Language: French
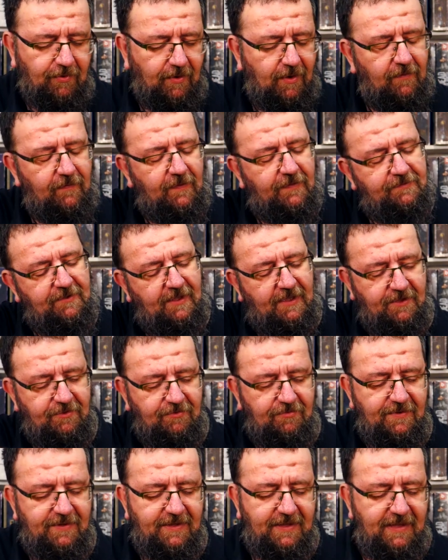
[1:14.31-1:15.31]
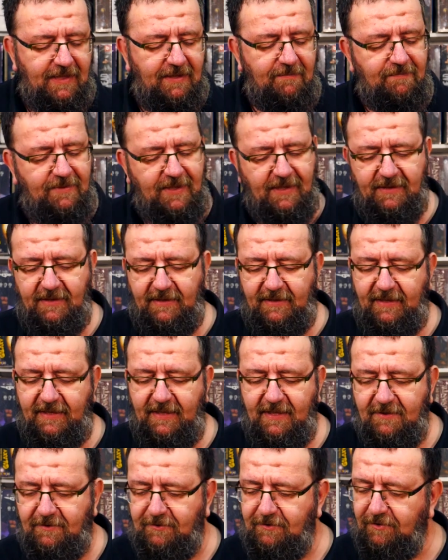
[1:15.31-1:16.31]
Voilà, on va voir. Hein, celui-ci, il est bien
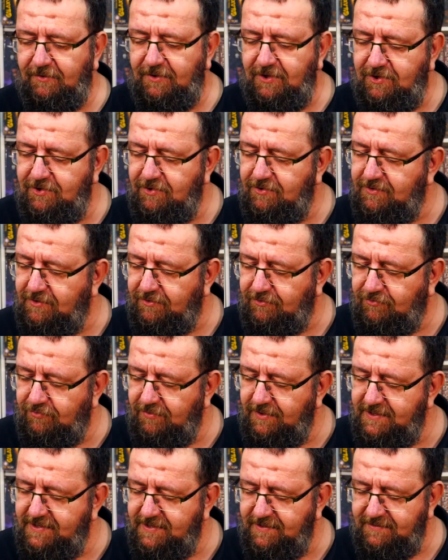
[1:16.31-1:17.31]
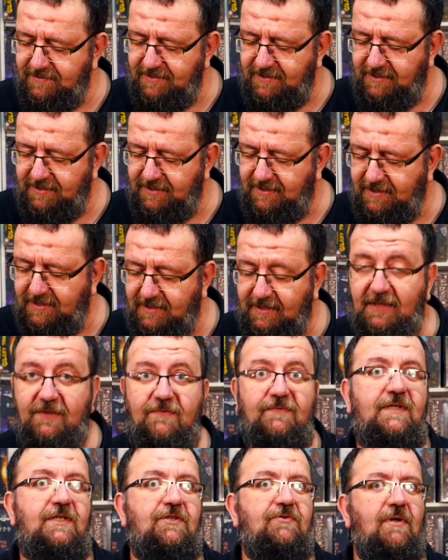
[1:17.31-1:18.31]
détaillé, encore des choses dans tous les sens qui
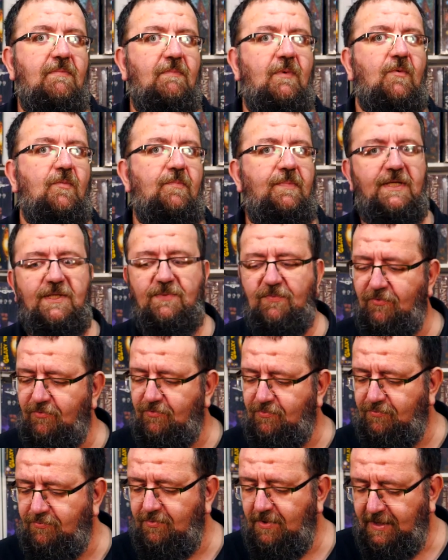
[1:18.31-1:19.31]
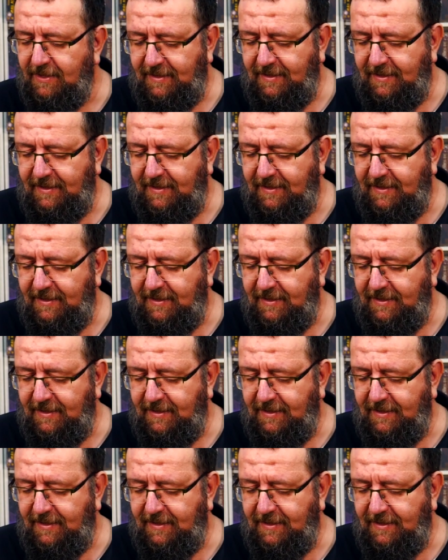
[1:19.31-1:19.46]
visuellement me plaisent beaucoup.